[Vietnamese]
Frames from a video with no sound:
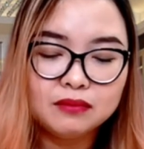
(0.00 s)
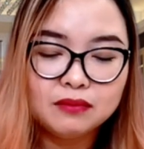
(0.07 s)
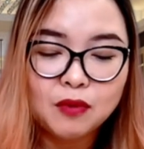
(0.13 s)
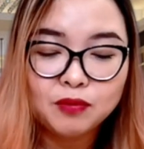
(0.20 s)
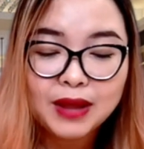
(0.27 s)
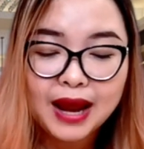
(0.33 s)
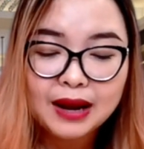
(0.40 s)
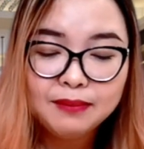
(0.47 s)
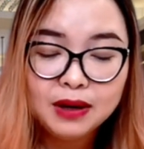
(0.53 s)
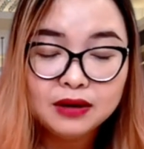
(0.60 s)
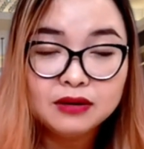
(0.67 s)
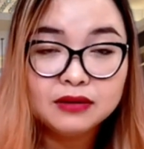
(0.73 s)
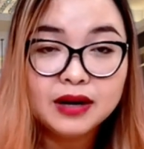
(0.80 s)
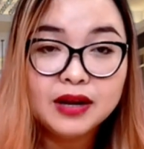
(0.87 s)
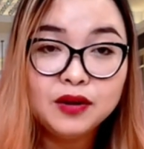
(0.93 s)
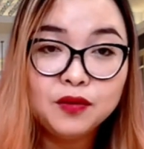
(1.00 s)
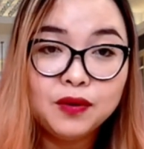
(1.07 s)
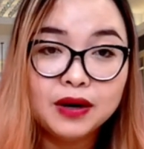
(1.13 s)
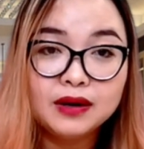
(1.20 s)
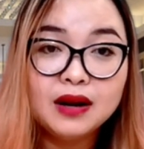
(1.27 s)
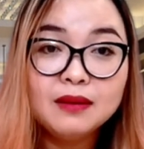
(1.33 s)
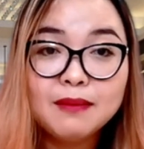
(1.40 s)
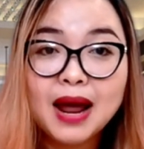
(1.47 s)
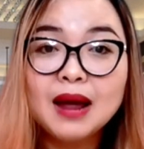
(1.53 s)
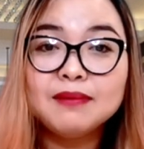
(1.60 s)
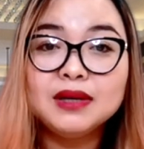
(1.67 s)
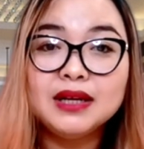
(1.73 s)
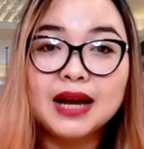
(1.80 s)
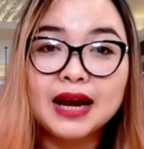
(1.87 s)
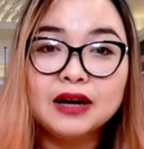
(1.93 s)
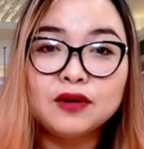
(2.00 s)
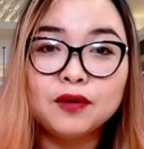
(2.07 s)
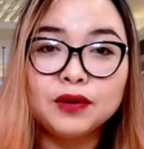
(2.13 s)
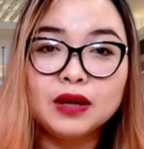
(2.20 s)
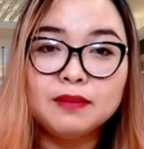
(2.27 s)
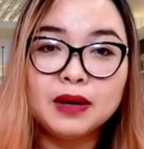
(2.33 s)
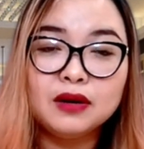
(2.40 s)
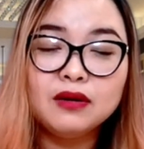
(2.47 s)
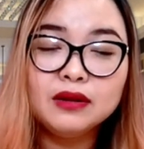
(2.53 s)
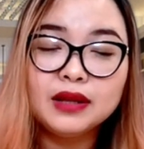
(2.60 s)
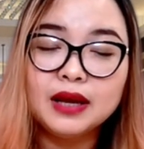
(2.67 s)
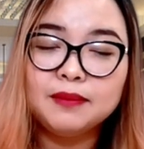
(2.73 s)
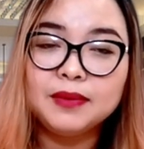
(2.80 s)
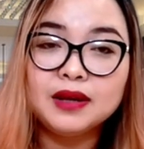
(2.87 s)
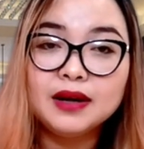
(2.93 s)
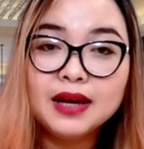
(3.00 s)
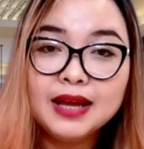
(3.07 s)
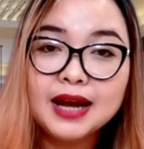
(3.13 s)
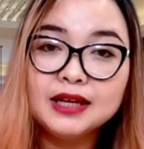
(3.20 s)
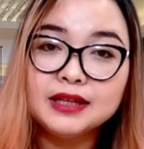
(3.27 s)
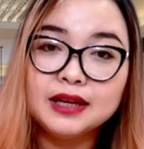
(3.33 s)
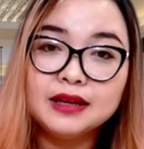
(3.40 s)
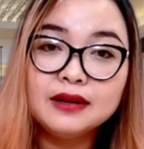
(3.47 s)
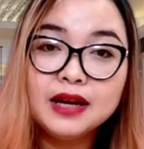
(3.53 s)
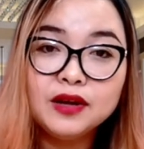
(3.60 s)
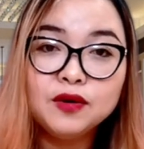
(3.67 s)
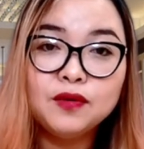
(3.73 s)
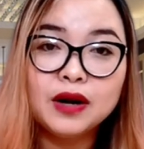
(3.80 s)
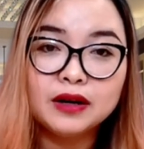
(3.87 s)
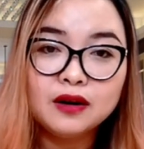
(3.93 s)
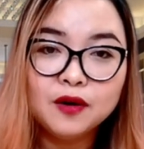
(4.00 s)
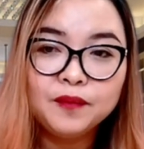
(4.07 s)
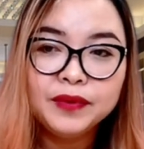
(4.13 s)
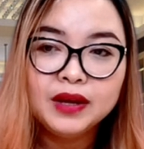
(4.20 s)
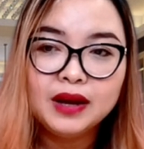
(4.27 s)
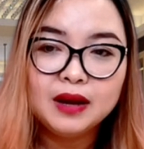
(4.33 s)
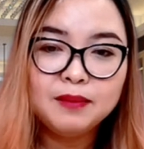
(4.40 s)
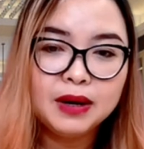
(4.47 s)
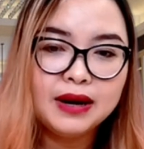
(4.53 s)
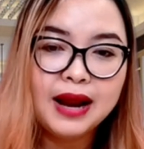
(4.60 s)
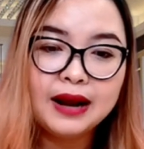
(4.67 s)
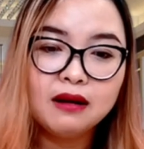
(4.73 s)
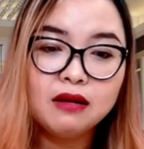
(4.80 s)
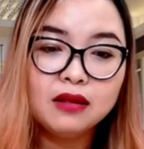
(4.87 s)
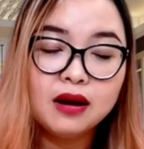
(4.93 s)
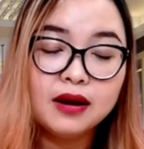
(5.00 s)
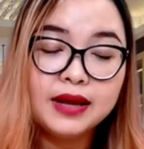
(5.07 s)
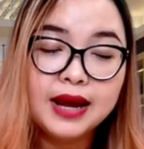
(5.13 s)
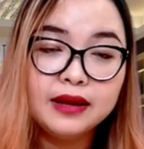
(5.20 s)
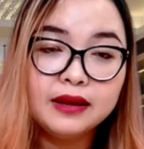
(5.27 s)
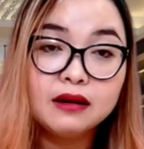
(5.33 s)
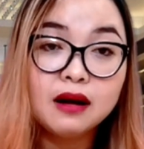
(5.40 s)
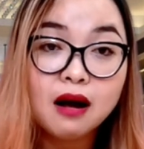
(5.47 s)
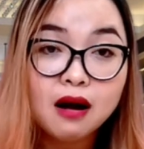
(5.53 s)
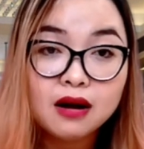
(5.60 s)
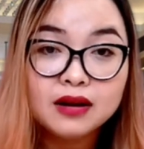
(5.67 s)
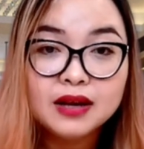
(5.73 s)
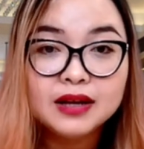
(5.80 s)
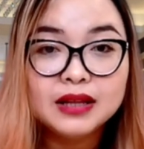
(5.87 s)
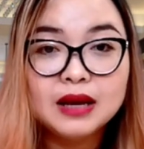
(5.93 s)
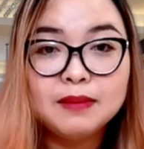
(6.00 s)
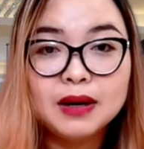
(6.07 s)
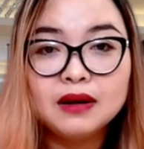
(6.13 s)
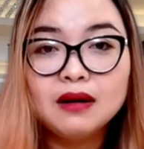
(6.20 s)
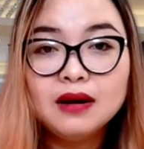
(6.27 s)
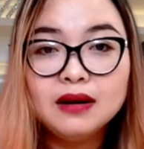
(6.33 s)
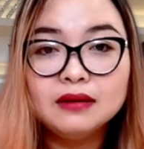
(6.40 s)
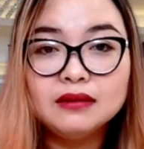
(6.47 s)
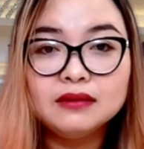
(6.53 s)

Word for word: một tháng mình được đi du lịch hết 30 ngày rồi thì mình có tìm những cái giá trị như đi du lịch không hay mình đang có thời gian cho con thì mình có